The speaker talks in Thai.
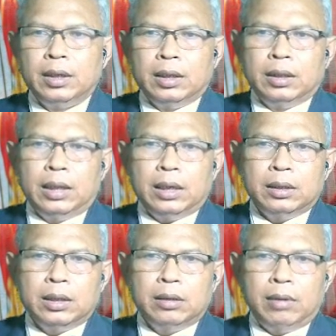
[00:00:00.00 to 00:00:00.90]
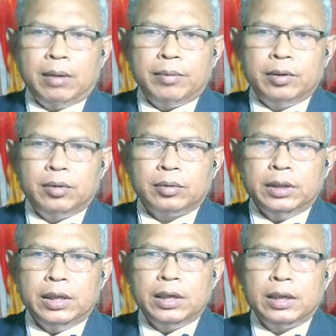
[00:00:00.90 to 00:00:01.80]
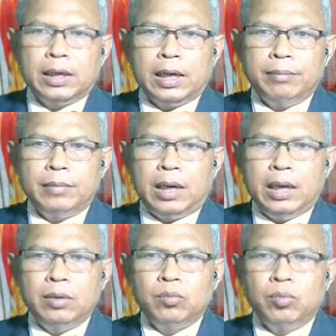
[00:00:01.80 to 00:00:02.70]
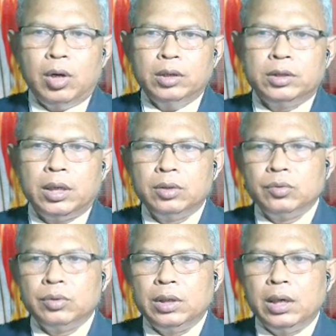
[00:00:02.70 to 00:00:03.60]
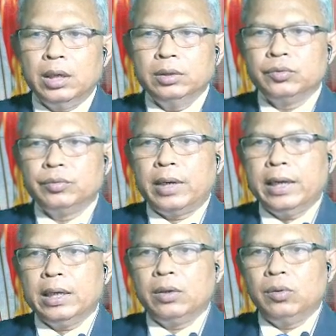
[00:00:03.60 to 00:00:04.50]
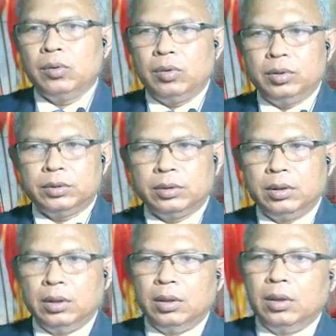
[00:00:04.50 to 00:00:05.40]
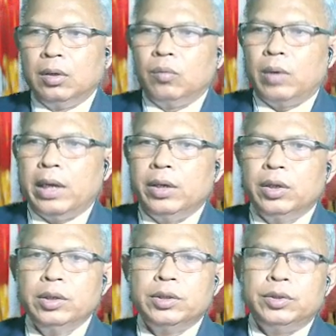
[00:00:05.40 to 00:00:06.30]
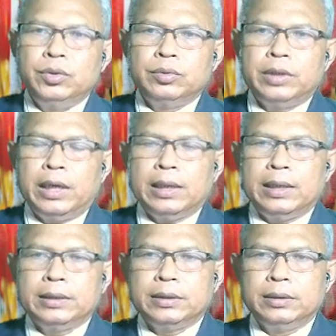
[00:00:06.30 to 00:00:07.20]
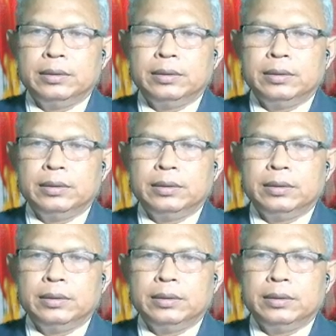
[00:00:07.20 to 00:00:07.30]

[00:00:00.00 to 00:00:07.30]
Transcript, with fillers: นั่นก็คือว่าประโยคที่หนึ่งนะครับ I want to learn to ride a horse why don't you take lesson